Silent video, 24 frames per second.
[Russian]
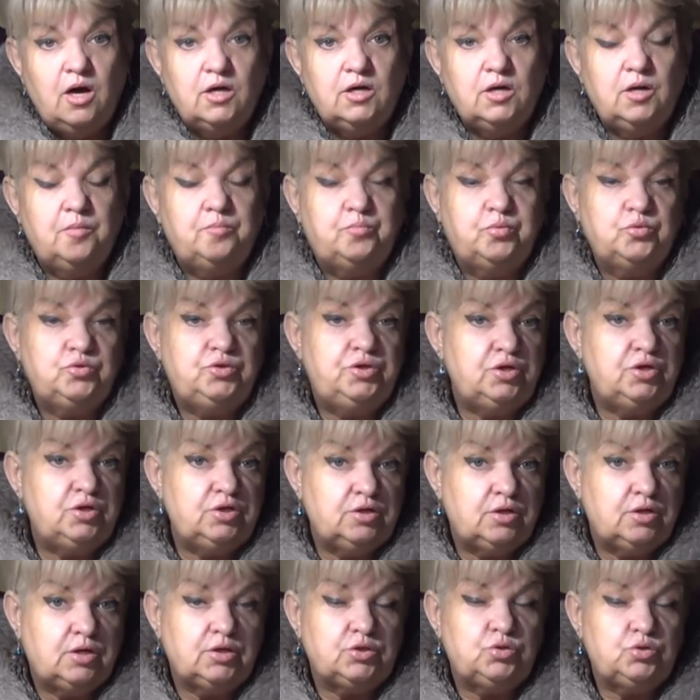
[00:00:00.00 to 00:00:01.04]
э,
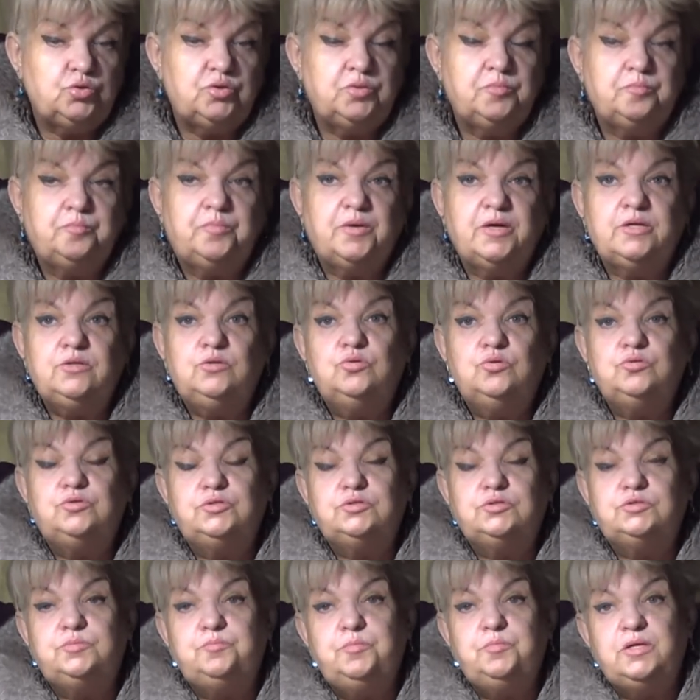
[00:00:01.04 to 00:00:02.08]
пути, которым пойдете,
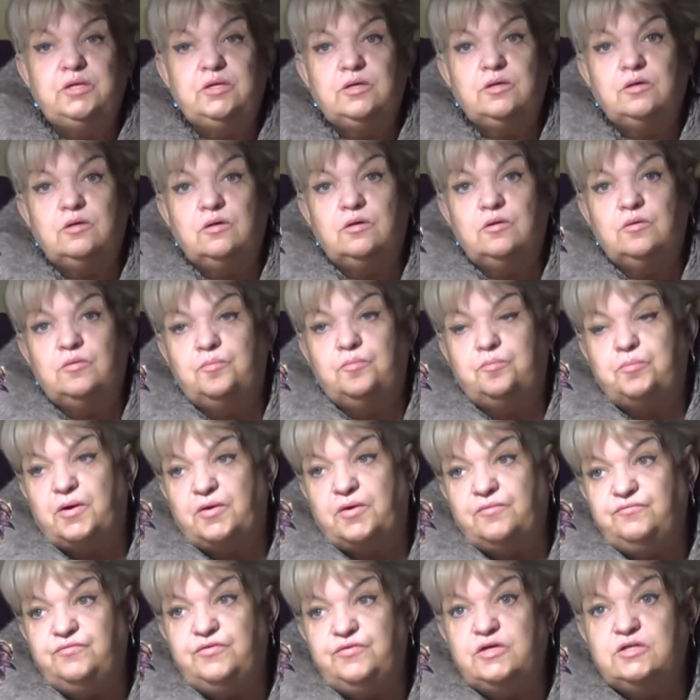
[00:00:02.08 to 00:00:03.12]
смене
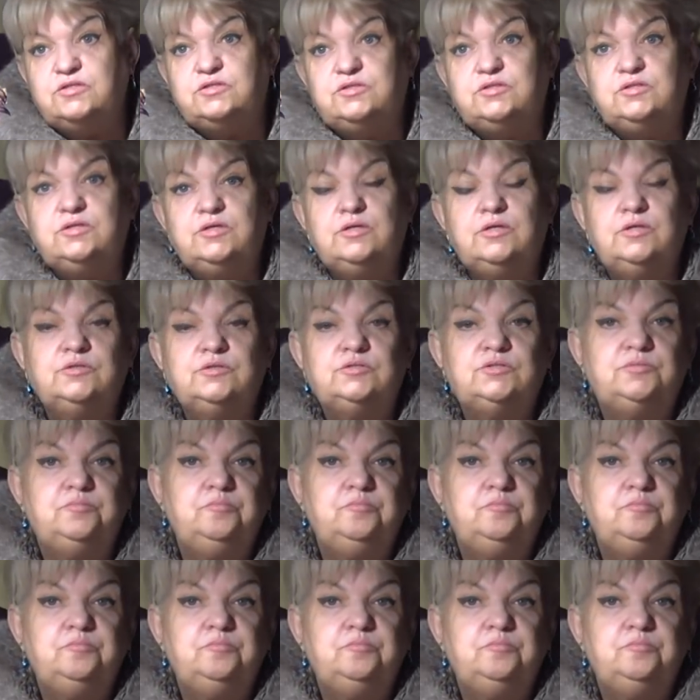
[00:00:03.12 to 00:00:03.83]
профессии,